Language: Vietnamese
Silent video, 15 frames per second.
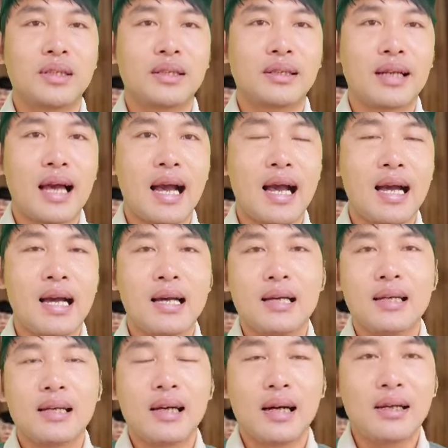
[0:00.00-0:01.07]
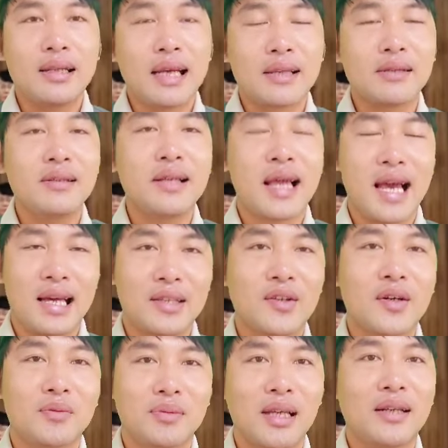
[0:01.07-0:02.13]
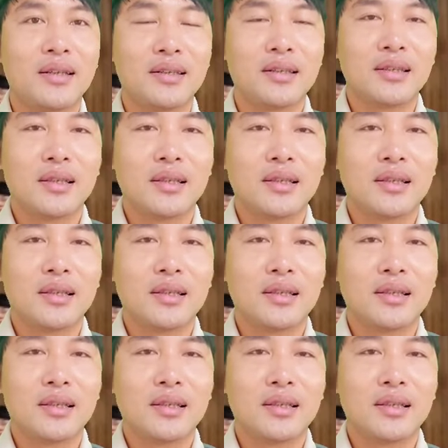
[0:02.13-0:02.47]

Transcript: Trinh đã ở nhà giữ nhà cho Ngọc Trinh